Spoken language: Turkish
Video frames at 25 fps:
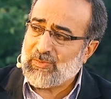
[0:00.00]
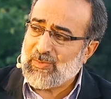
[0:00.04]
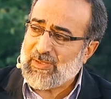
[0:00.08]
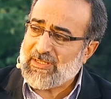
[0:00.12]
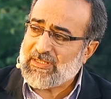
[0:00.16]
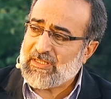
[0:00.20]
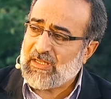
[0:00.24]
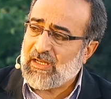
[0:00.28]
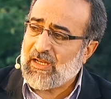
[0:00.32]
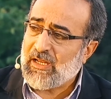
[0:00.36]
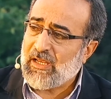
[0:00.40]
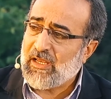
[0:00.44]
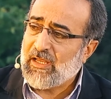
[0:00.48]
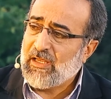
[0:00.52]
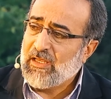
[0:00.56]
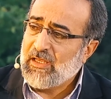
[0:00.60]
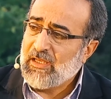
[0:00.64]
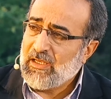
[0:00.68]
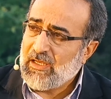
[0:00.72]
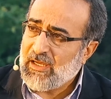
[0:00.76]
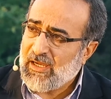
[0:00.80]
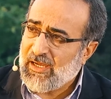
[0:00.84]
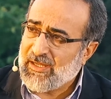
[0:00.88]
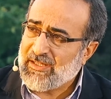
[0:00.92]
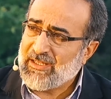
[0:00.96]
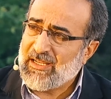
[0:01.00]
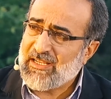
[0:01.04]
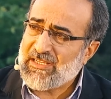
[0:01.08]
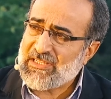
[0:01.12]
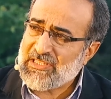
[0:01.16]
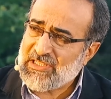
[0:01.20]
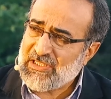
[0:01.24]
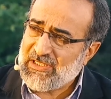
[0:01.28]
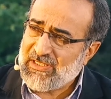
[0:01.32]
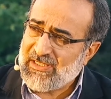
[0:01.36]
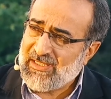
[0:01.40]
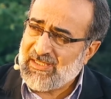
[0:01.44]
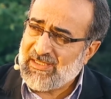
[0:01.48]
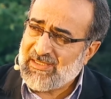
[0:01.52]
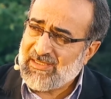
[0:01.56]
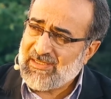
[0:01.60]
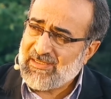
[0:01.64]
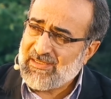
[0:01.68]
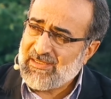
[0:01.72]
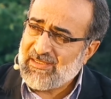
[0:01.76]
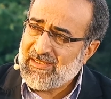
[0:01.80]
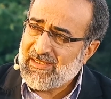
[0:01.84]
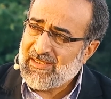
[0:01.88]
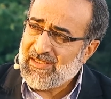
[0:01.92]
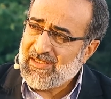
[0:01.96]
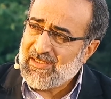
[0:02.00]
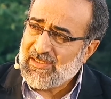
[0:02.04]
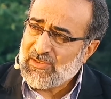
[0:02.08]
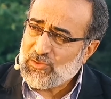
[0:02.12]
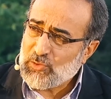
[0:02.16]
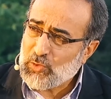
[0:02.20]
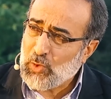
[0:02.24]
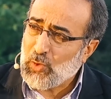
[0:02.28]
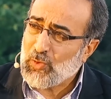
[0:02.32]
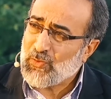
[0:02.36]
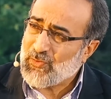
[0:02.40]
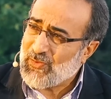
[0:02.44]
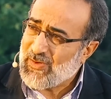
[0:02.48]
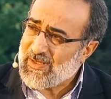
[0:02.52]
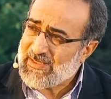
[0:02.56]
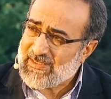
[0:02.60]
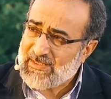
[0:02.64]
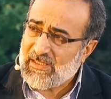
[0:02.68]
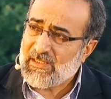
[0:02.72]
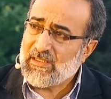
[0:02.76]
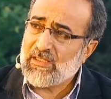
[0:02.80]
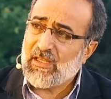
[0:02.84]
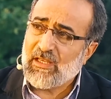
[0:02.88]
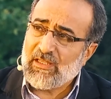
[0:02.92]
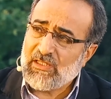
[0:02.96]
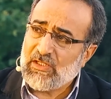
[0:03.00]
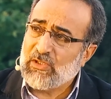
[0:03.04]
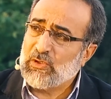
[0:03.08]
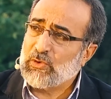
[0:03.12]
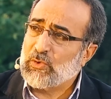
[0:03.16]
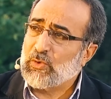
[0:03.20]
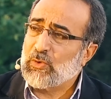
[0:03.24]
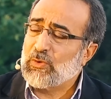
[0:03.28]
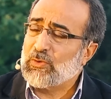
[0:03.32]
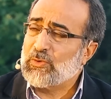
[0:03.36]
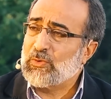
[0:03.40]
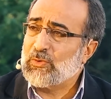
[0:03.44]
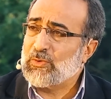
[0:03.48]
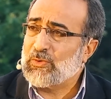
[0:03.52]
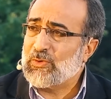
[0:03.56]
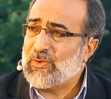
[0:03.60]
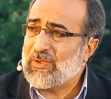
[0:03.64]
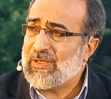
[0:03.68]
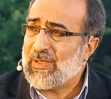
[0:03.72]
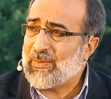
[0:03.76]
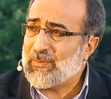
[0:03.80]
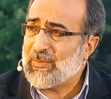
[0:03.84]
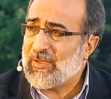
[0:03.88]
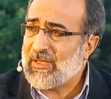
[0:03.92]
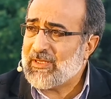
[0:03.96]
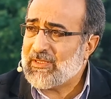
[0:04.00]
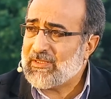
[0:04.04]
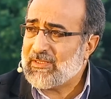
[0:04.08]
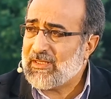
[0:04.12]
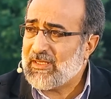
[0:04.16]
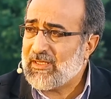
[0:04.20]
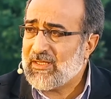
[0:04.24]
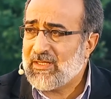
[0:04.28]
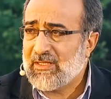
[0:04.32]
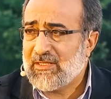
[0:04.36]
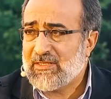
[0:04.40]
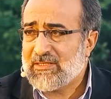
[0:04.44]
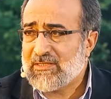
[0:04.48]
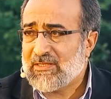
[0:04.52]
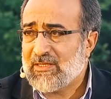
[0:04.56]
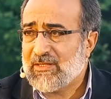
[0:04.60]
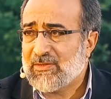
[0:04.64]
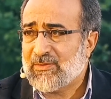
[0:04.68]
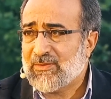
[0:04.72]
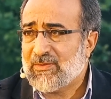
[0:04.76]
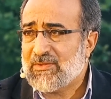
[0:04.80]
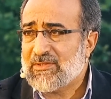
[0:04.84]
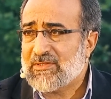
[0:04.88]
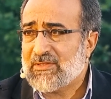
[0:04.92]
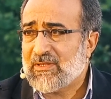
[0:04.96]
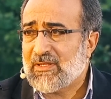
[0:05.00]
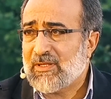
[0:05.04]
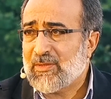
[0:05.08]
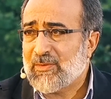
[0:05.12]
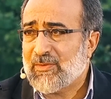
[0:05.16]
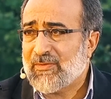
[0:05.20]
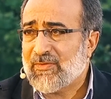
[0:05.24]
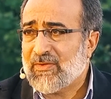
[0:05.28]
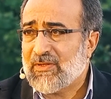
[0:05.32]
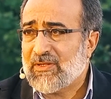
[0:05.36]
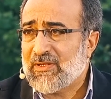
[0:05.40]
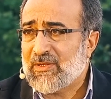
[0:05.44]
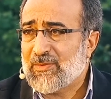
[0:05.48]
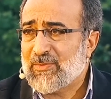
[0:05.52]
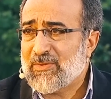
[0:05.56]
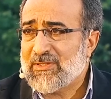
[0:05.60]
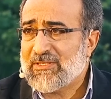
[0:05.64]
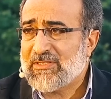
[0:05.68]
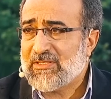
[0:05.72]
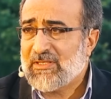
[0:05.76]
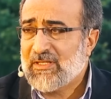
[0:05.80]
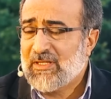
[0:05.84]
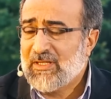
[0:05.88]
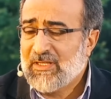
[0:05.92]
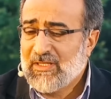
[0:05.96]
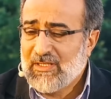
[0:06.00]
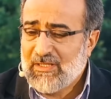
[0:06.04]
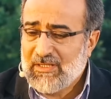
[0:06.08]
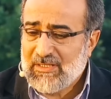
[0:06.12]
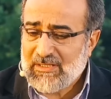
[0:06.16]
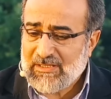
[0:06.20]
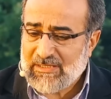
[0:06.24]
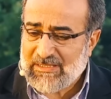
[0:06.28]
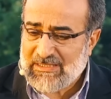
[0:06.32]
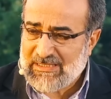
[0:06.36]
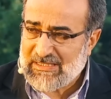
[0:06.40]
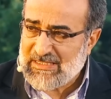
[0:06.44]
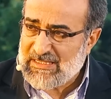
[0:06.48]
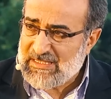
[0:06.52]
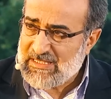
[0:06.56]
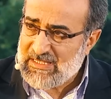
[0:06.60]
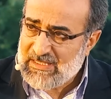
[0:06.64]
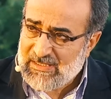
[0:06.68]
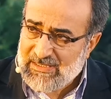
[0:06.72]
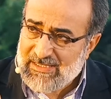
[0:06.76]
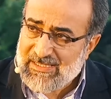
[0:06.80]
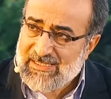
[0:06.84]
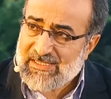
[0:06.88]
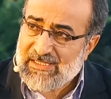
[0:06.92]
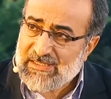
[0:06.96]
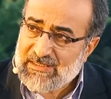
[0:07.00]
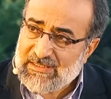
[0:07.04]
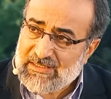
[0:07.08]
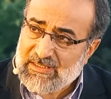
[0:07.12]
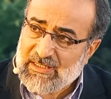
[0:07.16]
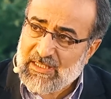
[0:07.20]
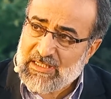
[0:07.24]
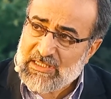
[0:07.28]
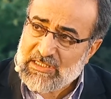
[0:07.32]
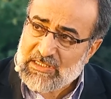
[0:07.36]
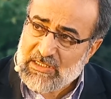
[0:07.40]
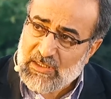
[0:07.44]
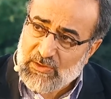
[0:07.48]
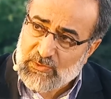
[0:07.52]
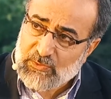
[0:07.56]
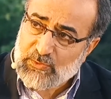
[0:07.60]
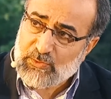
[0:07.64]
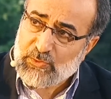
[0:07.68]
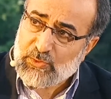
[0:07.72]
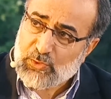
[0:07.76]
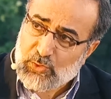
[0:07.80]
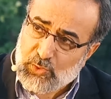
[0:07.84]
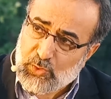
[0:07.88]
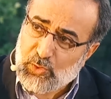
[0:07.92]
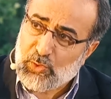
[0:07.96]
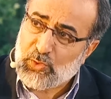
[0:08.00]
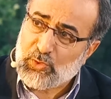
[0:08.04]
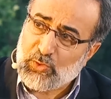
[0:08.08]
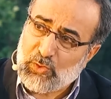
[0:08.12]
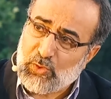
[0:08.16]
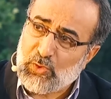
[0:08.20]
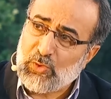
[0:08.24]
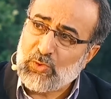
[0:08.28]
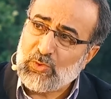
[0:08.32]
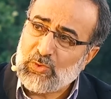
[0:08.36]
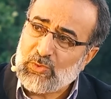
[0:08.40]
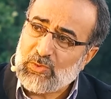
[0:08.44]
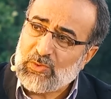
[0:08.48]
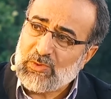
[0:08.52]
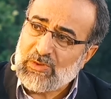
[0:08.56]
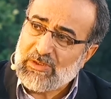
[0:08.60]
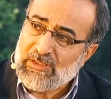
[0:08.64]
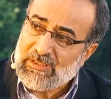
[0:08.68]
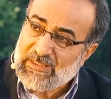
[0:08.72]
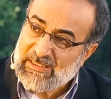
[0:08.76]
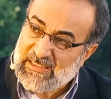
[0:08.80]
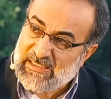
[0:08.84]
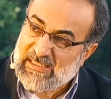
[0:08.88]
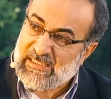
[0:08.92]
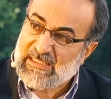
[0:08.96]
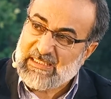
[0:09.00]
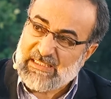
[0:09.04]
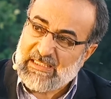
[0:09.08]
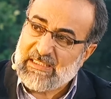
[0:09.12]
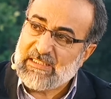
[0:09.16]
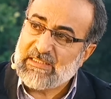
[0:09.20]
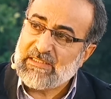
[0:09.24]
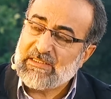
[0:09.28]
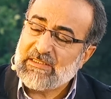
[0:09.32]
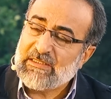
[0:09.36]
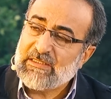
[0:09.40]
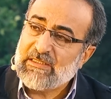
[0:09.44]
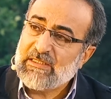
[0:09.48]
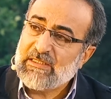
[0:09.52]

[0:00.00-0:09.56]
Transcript: Mesela anarşinin çok fazla yaygın olduğu dönemlerde Aleyhisselatü Vesselam Efendimiz kılıcınızı taşa sürtün, kırın,